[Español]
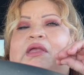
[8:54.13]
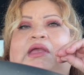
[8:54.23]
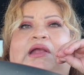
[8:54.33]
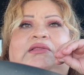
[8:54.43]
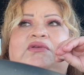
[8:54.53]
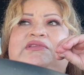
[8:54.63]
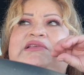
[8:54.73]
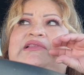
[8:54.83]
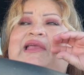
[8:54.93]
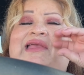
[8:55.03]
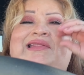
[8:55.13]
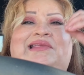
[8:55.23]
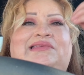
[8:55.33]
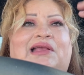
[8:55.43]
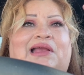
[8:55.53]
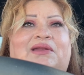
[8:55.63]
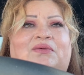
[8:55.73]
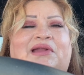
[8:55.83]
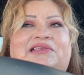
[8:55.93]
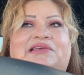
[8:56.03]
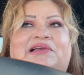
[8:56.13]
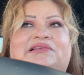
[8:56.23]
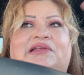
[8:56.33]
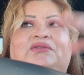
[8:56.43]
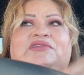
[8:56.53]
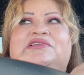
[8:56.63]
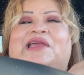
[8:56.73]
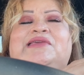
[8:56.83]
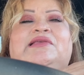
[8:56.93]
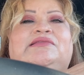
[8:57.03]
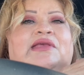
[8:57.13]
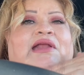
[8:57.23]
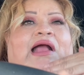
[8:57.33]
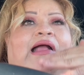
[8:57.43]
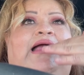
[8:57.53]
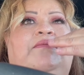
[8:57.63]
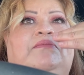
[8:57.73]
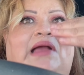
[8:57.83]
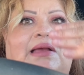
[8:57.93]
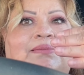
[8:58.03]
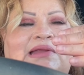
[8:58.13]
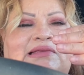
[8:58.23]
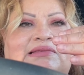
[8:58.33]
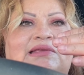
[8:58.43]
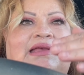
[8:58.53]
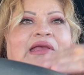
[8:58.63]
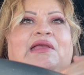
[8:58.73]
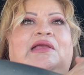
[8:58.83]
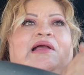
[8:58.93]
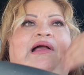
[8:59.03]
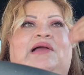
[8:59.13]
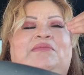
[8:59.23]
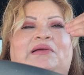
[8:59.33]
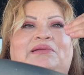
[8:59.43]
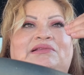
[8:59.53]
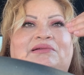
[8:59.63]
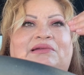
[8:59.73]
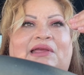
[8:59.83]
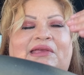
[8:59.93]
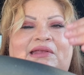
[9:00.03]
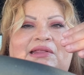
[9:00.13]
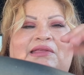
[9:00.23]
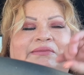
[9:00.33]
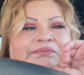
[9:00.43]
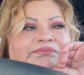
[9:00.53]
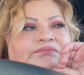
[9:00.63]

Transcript: Entonces la gente se acalora, chicas. Entonces hay que ser amables, amables con la gente.